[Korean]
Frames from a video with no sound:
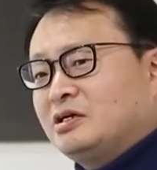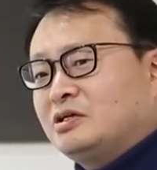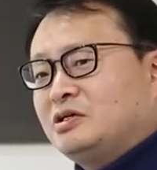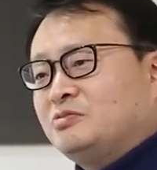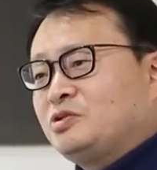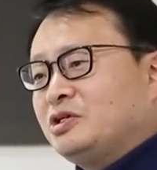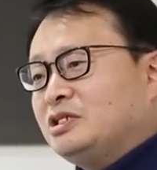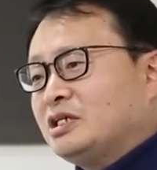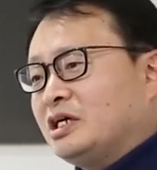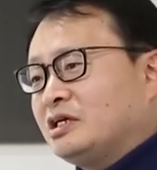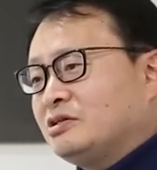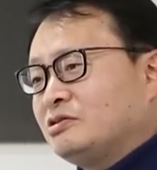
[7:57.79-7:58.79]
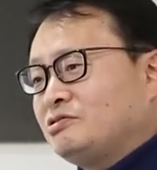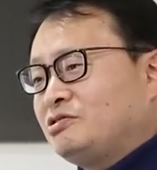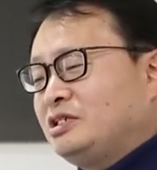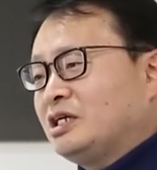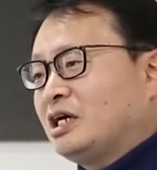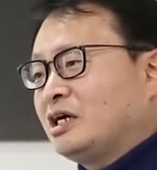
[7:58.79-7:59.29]
그럼 또 이제
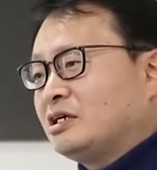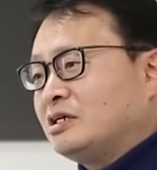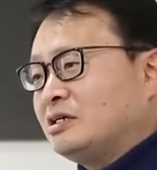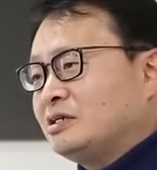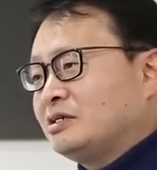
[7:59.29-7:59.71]
우리나라를